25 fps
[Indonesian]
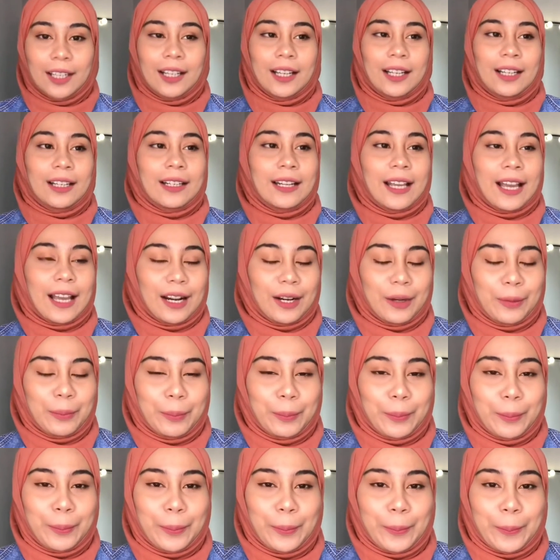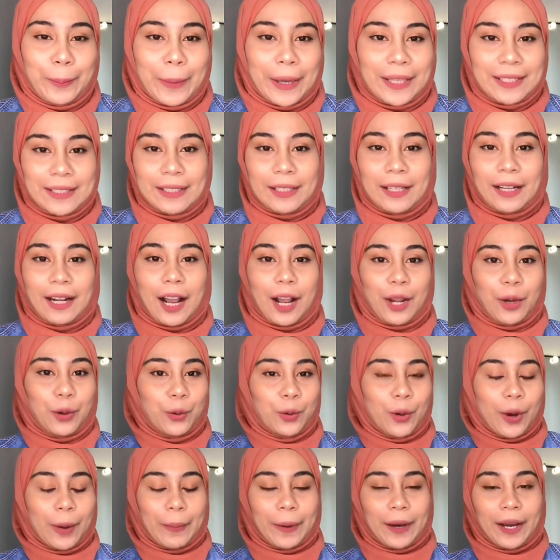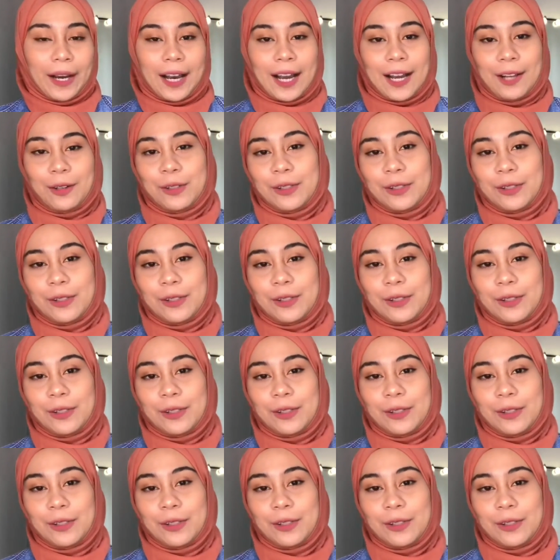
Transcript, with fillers: dan masih ragu apakah harus